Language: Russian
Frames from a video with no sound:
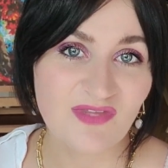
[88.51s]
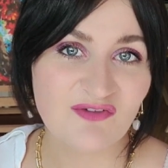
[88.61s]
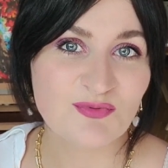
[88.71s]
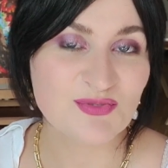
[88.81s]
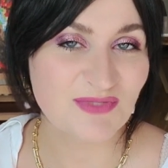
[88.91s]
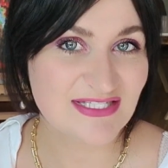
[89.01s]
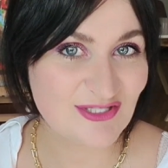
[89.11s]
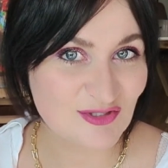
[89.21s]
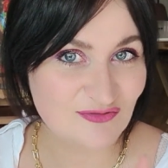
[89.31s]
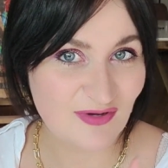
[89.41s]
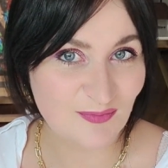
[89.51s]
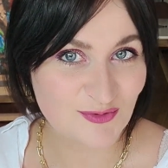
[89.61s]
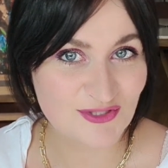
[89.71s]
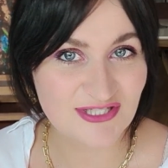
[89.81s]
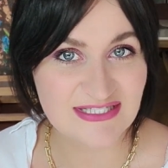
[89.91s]
В общем, надеюсь, вам
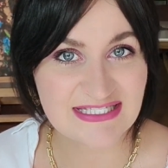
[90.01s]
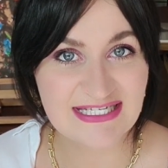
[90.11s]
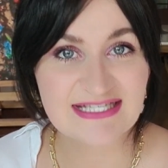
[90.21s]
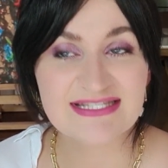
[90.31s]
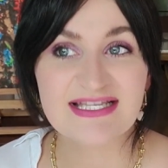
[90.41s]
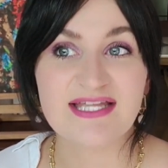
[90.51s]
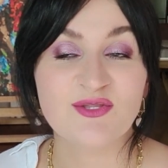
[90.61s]
будет интересно.